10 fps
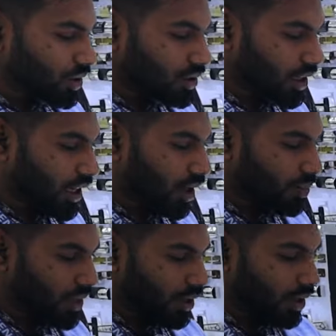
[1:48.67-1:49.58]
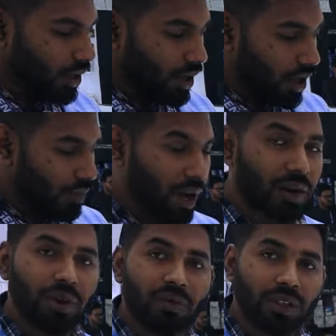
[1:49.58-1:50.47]
হচ্ছে যে আপনার
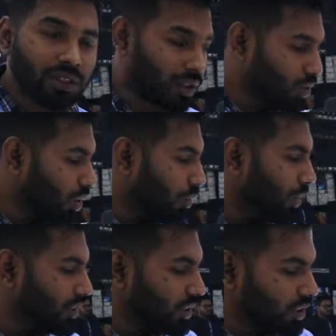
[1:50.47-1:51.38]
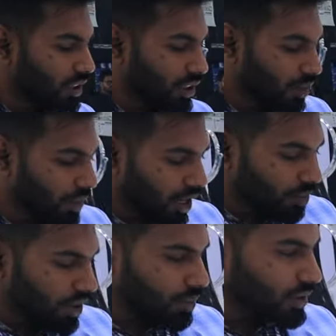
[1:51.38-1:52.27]
মার্বেল বেসিন টপ বেসিনের সাথে মার্বেল